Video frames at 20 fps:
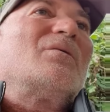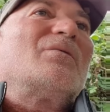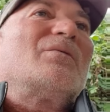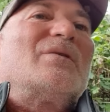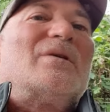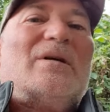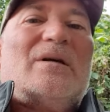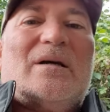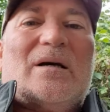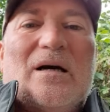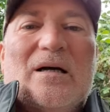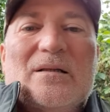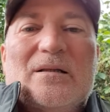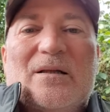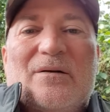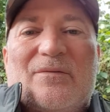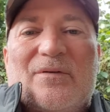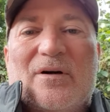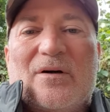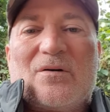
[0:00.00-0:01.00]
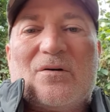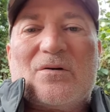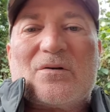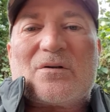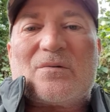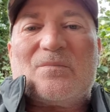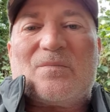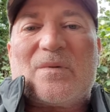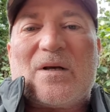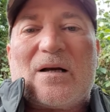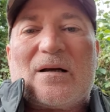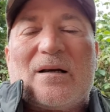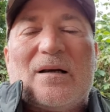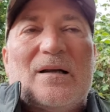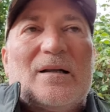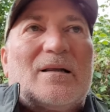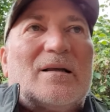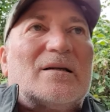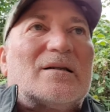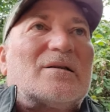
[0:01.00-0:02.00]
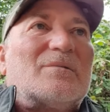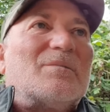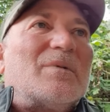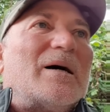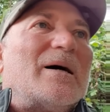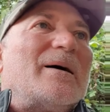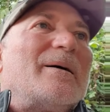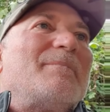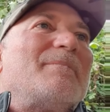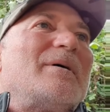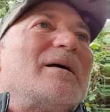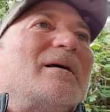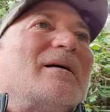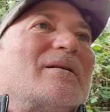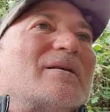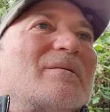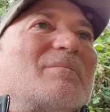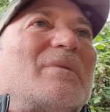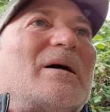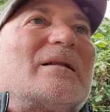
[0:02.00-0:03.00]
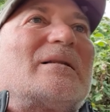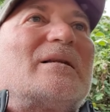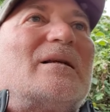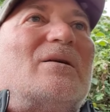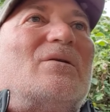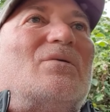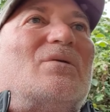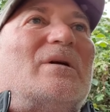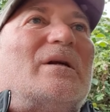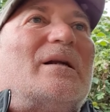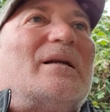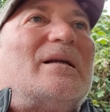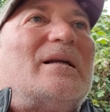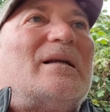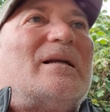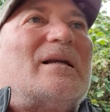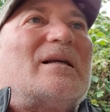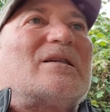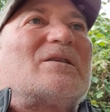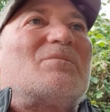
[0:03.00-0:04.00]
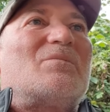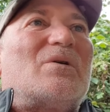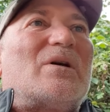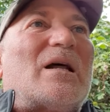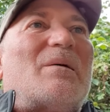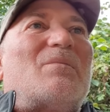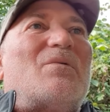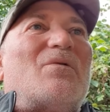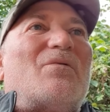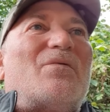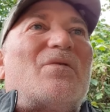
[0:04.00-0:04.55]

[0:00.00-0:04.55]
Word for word: في عندي فاكونس متاع ثلاثة ما جمعتين الاولانيين نجمو نعملو